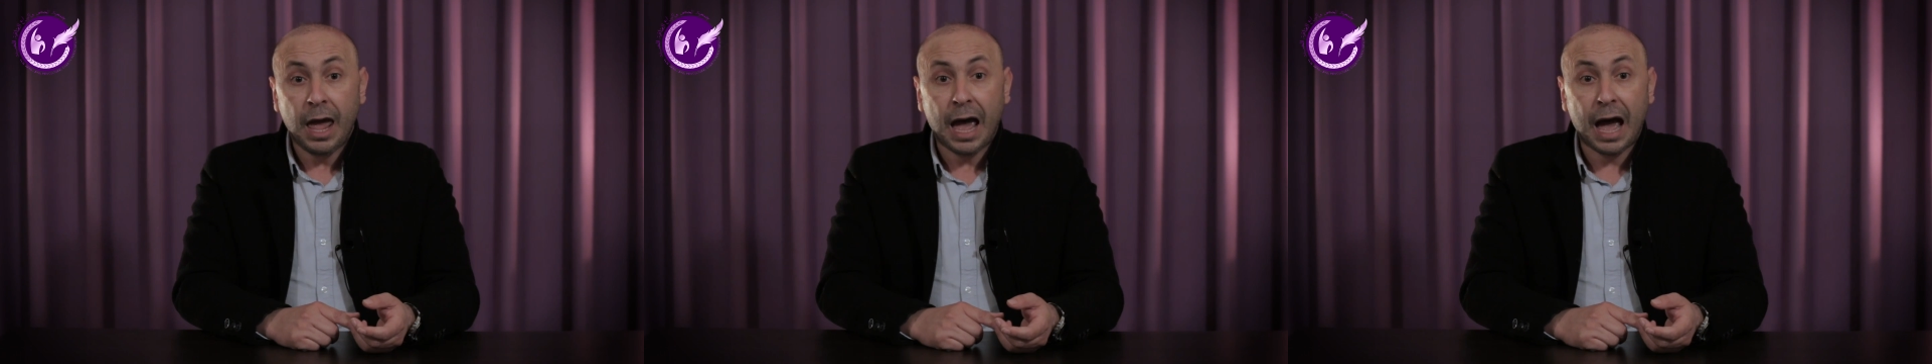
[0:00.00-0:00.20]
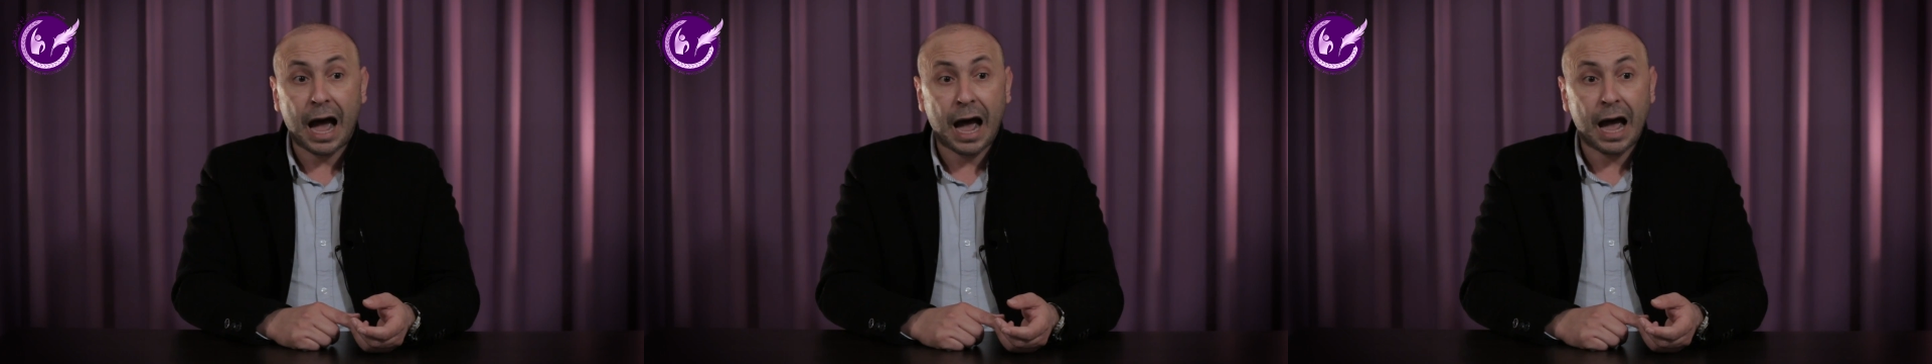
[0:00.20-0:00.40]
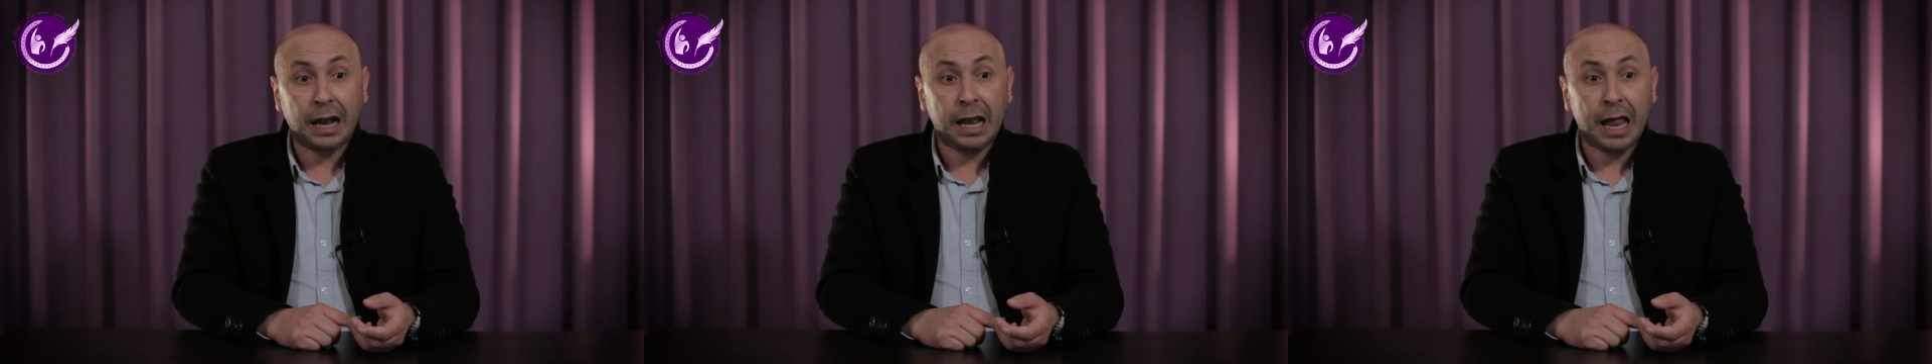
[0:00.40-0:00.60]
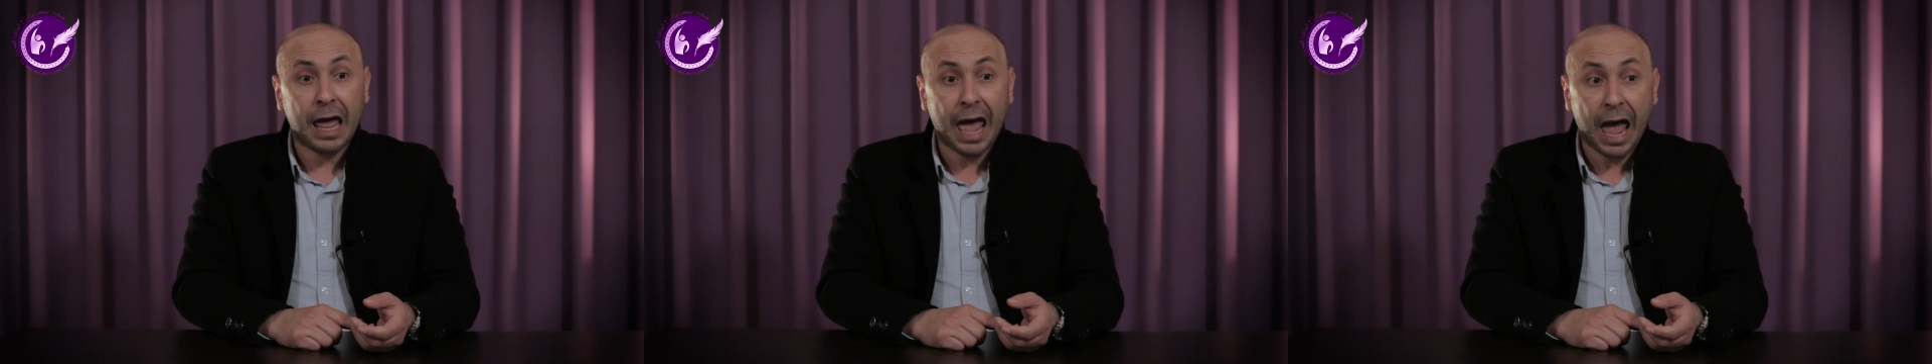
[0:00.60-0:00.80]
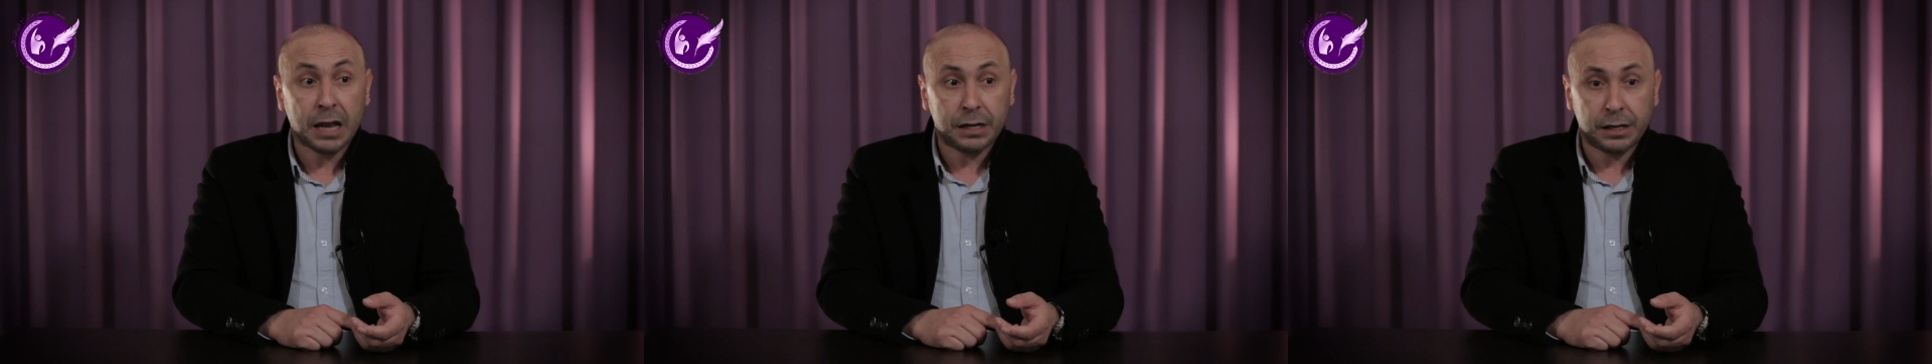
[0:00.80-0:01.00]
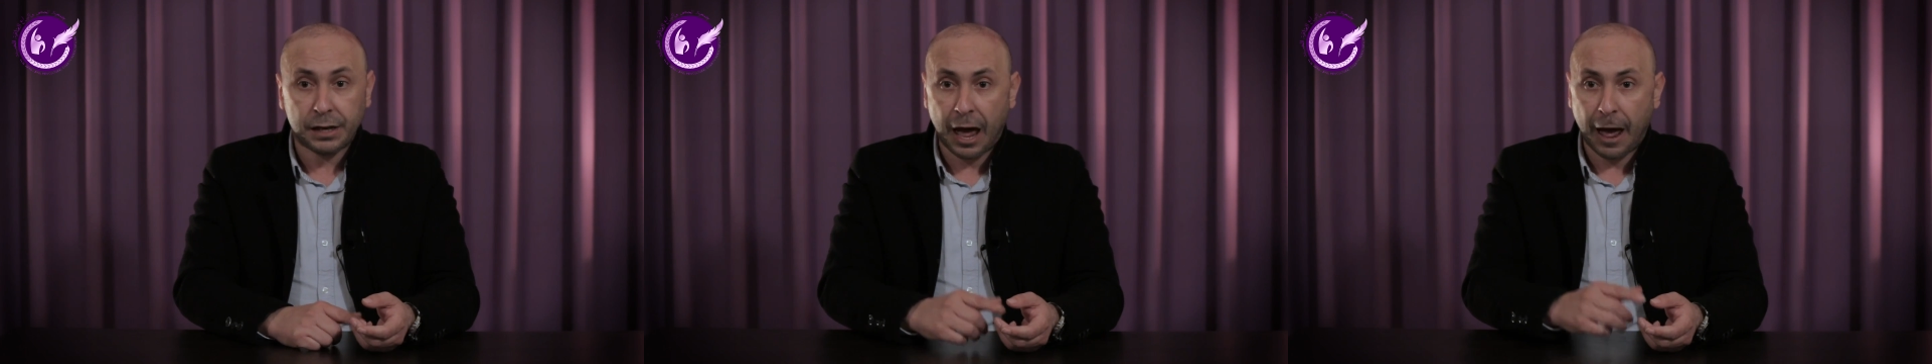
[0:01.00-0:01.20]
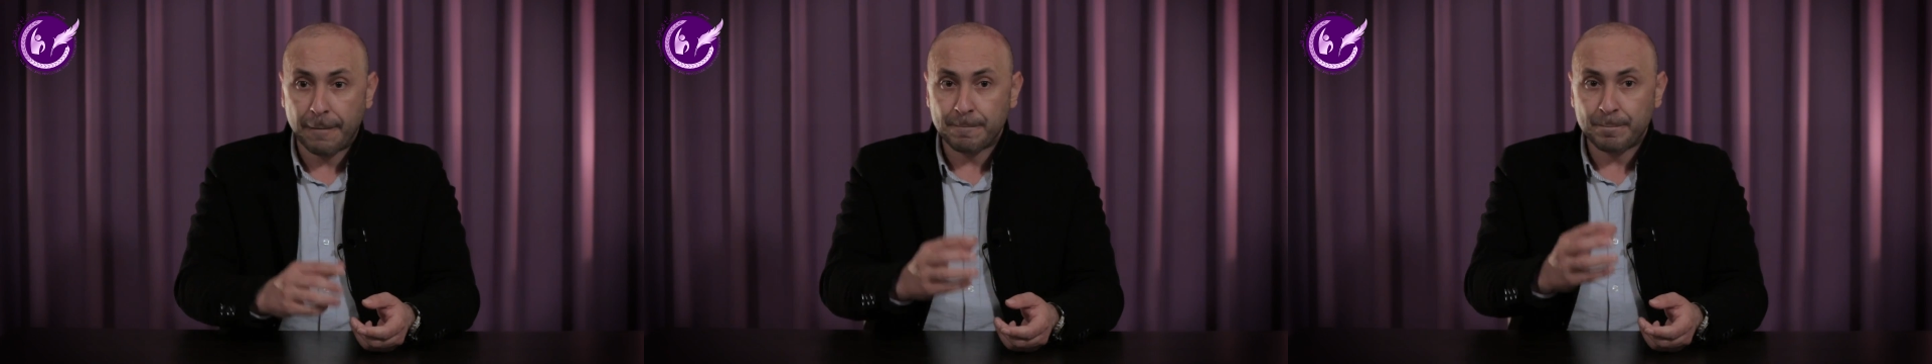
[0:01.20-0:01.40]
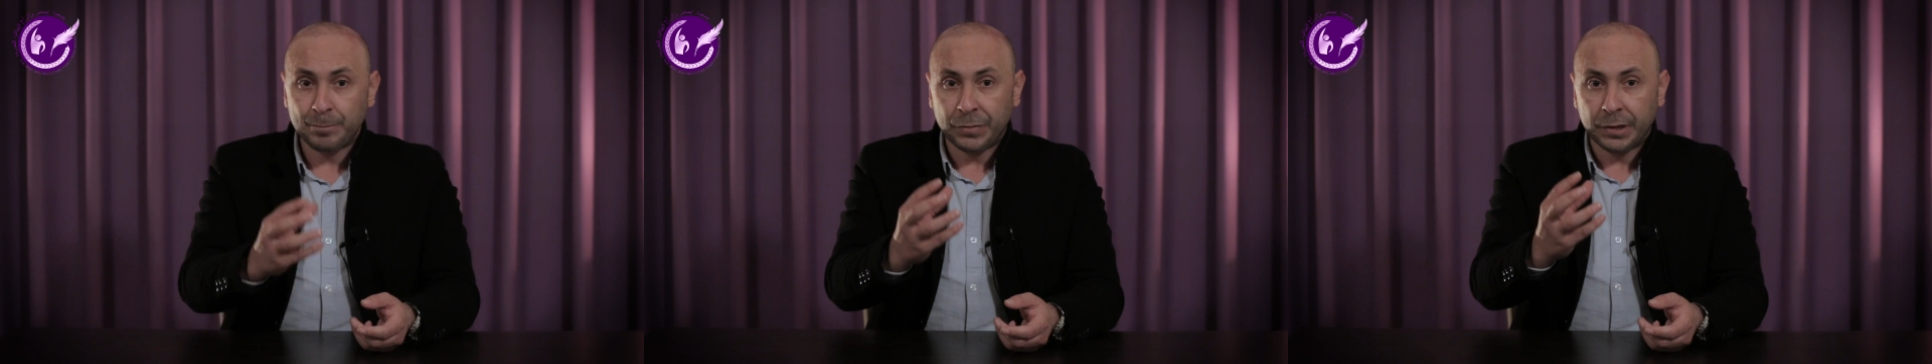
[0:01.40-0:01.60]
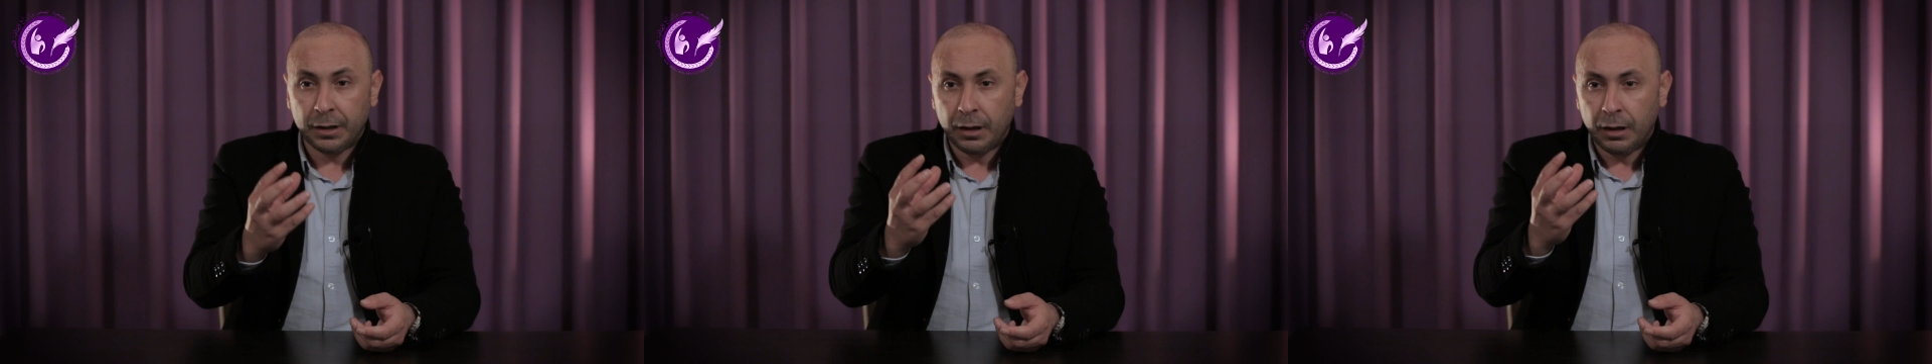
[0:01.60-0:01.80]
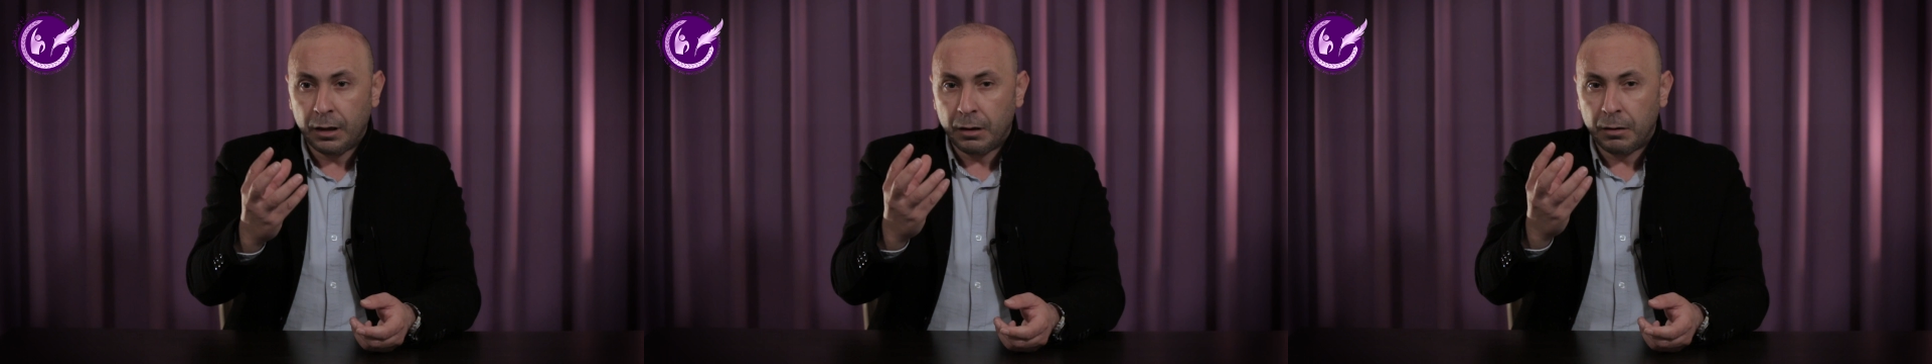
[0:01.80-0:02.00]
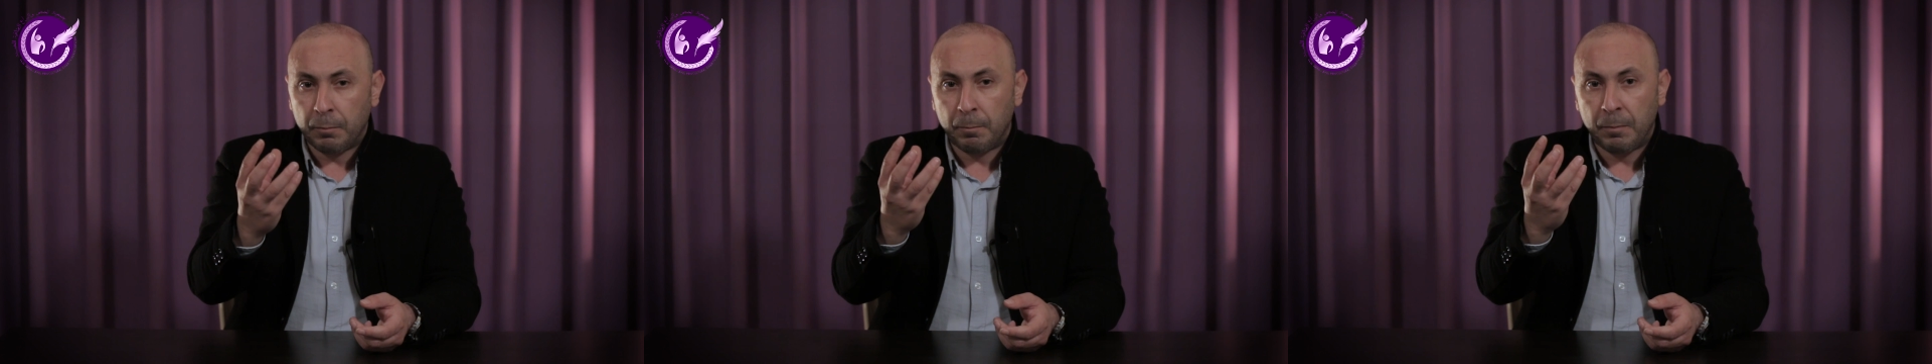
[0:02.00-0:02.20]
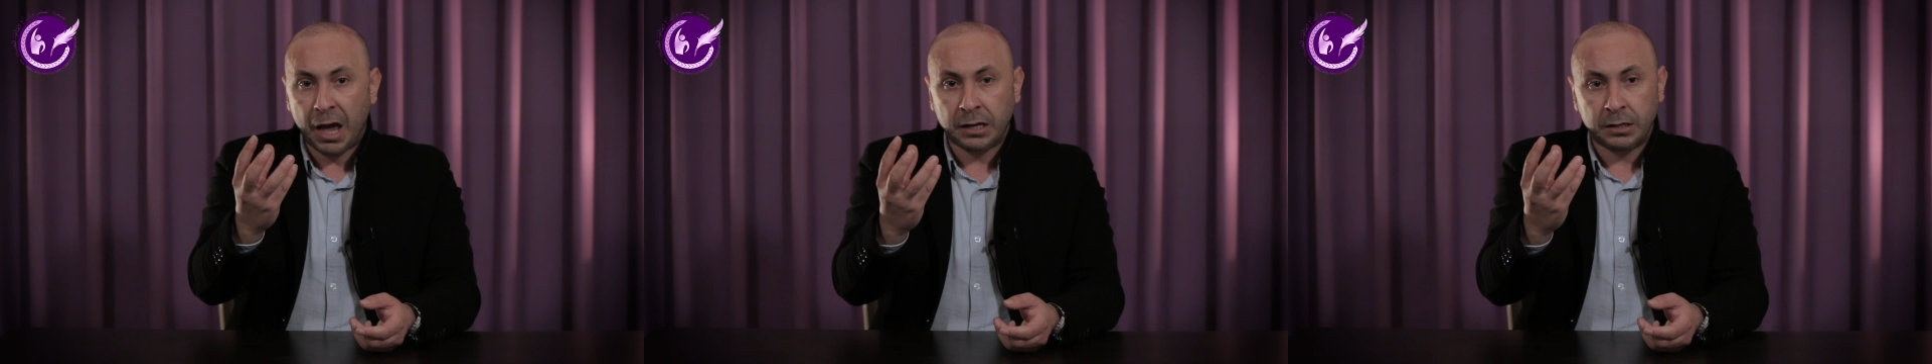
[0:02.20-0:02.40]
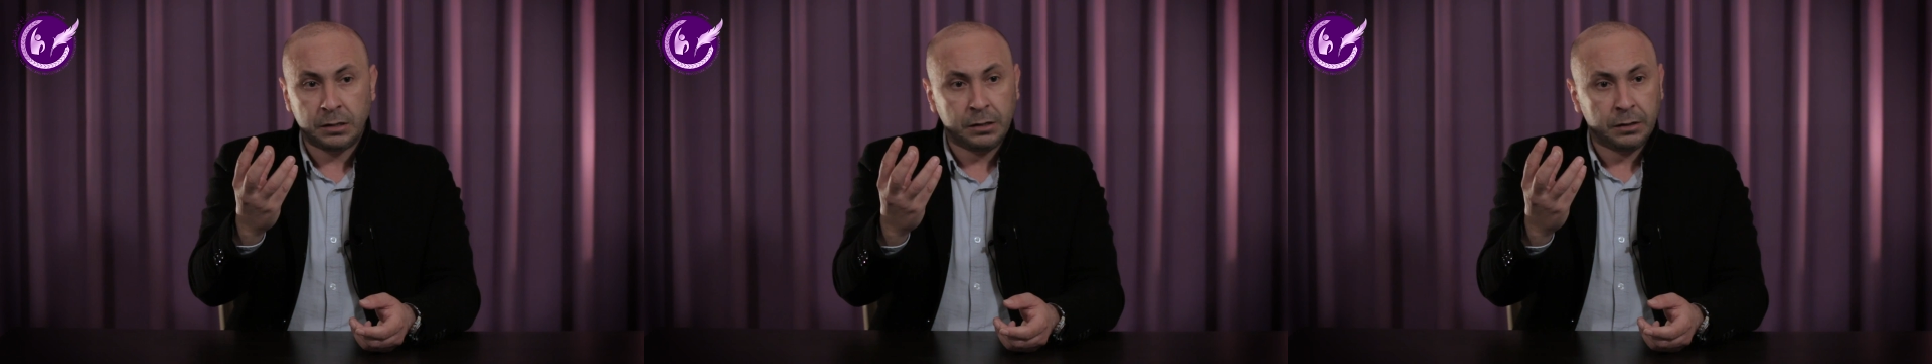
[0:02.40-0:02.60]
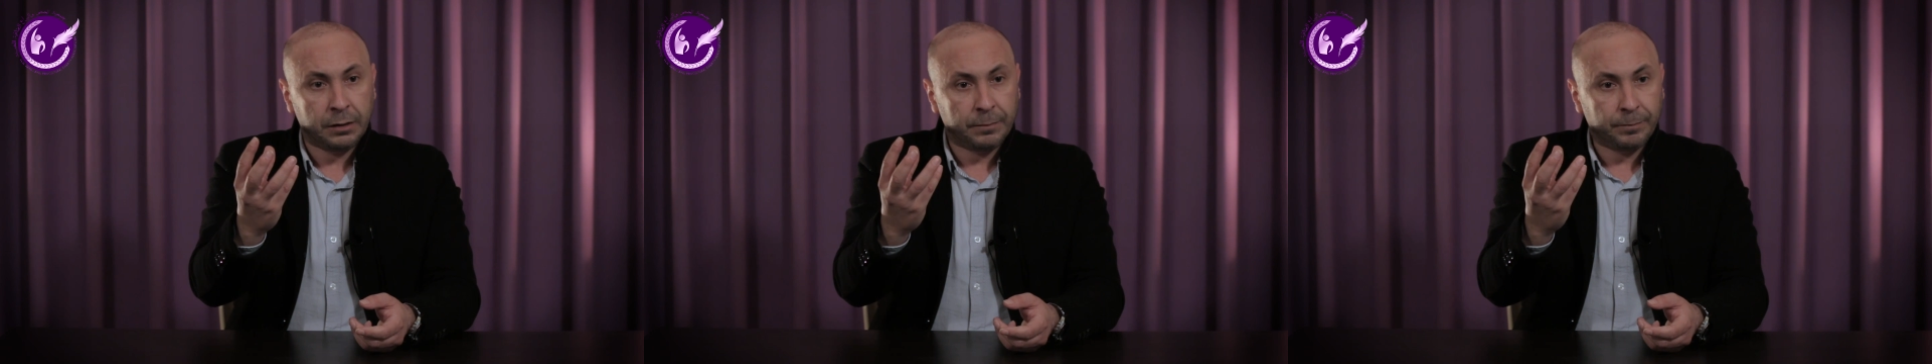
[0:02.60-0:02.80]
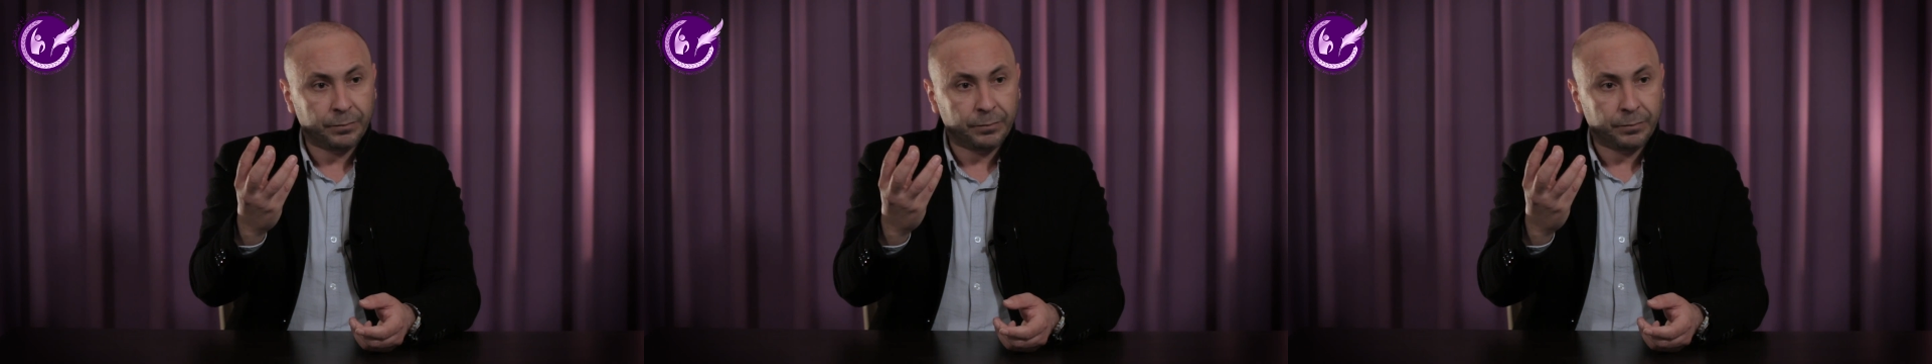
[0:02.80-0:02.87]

على ان من